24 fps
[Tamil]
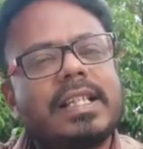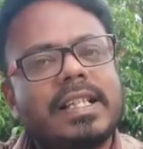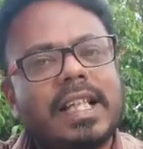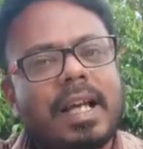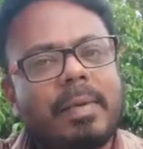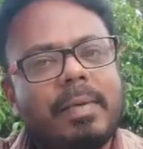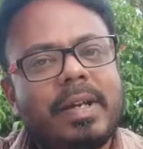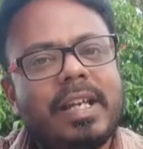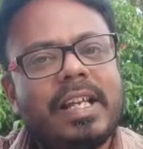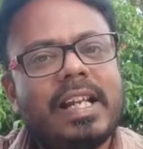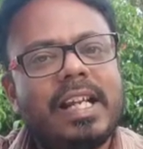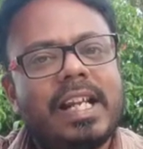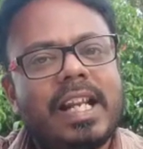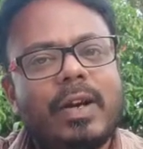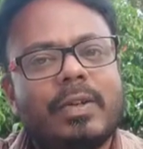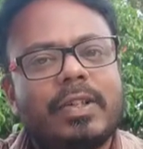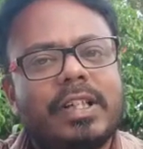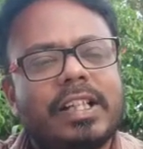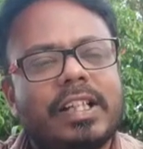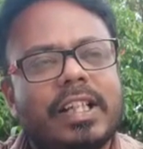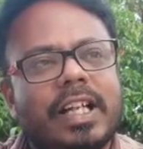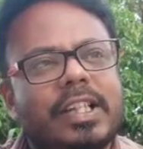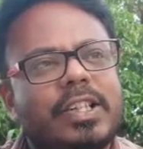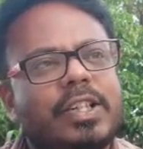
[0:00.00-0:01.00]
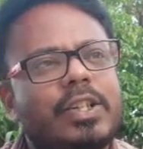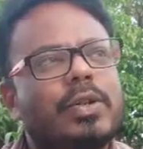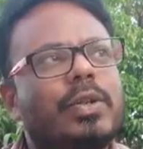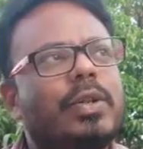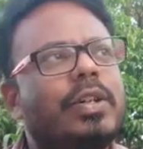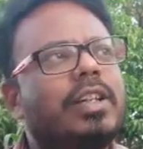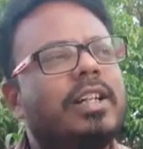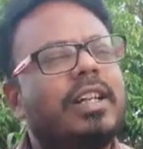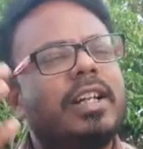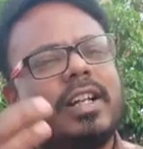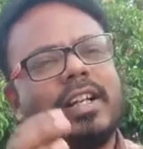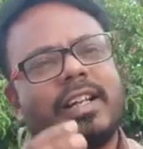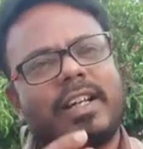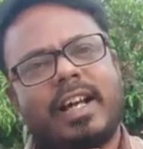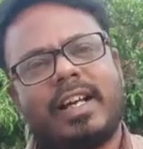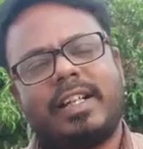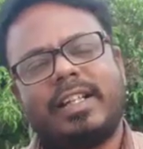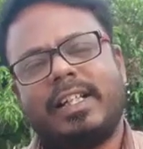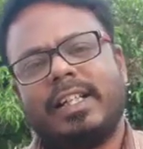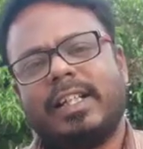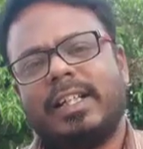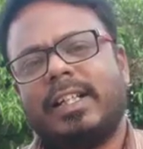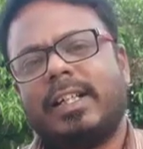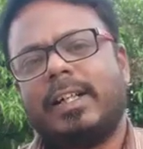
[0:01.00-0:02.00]
சபைகள் அவங்க கற்றுக்கொள்கிற
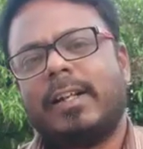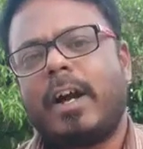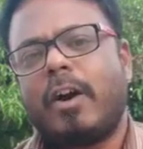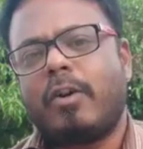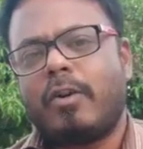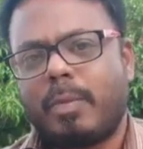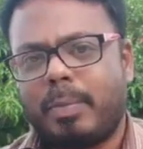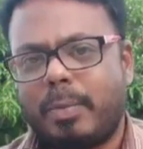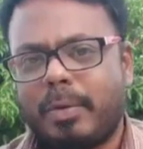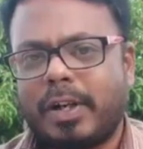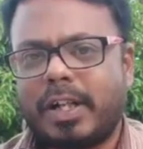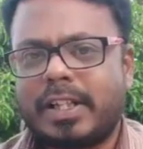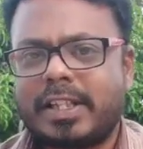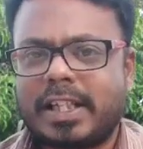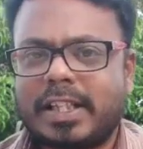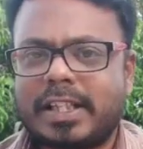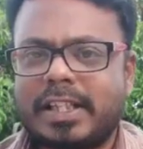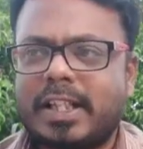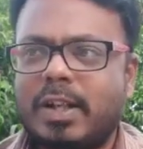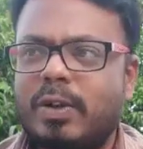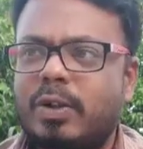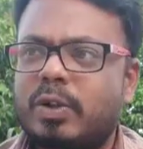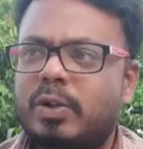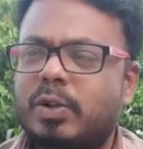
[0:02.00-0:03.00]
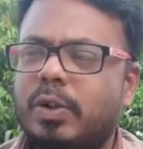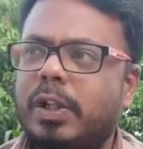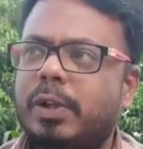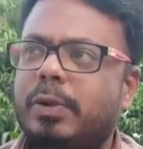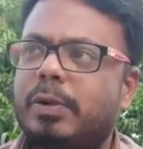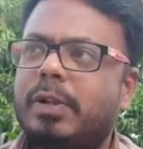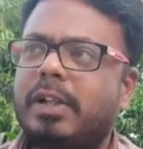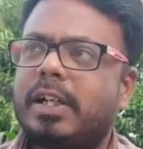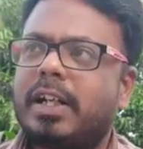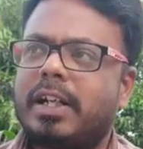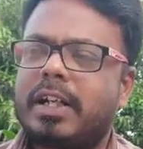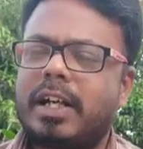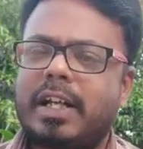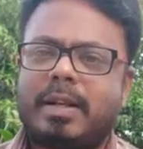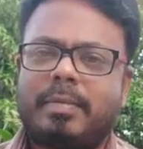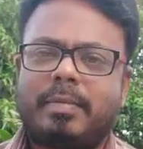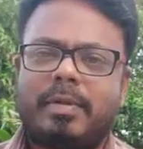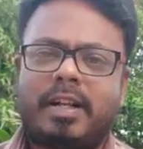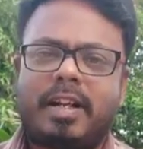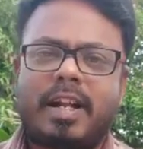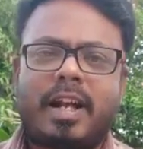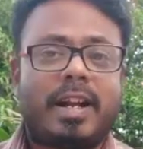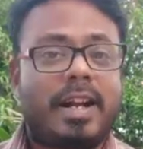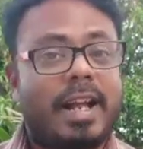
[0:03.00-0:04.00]
காரியங்கள் அவங்க போகிற சர்ச்சில் அவங்க சொல்லிக் கொடுக்குற
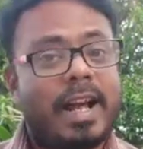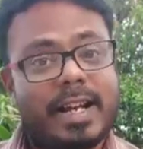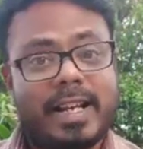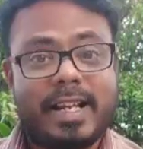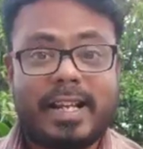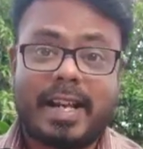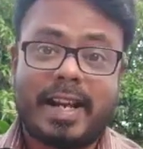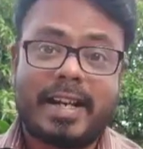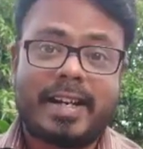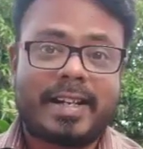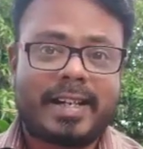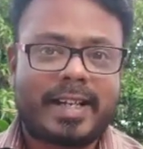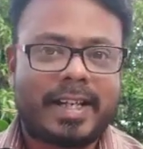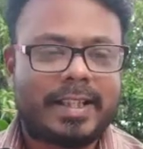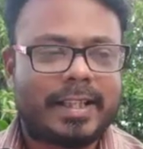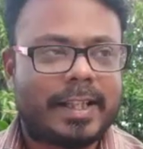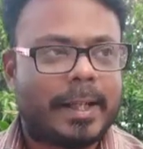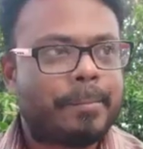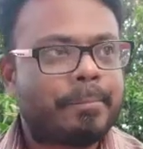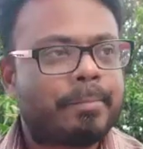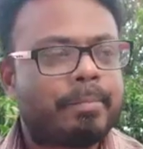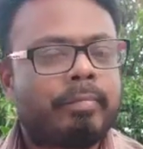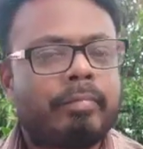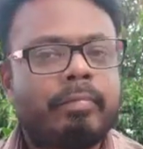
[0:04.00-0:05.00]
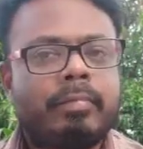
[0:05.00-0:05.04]
காரியம் என்னென்னா நானே கேட்டிருக்கேன் அதை